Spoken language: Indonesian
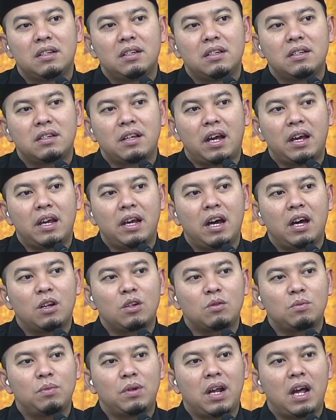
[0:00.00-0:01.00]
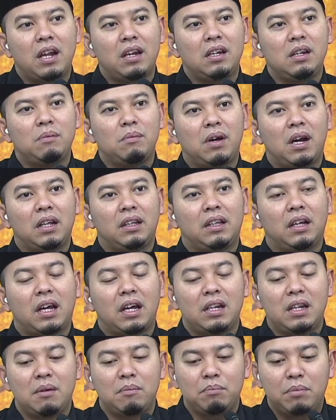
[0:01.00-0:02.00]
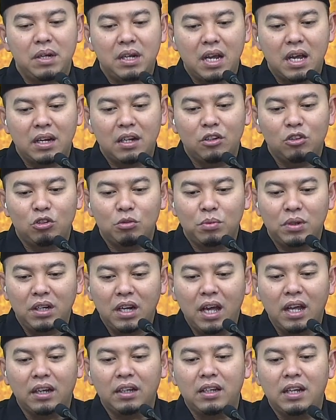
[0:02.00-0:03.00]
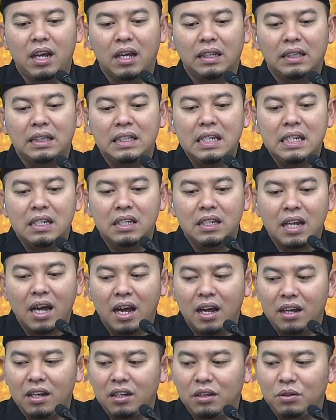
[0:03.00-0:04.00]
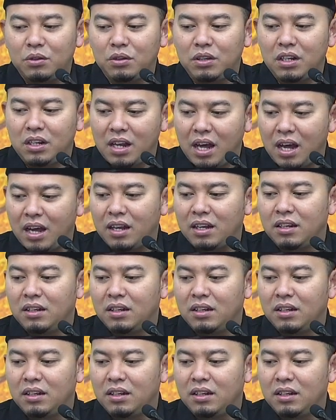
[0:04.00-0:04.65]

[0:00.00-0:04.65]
Saya harus berani mengatakan yang benar itu benar, yang tidak itu tidak.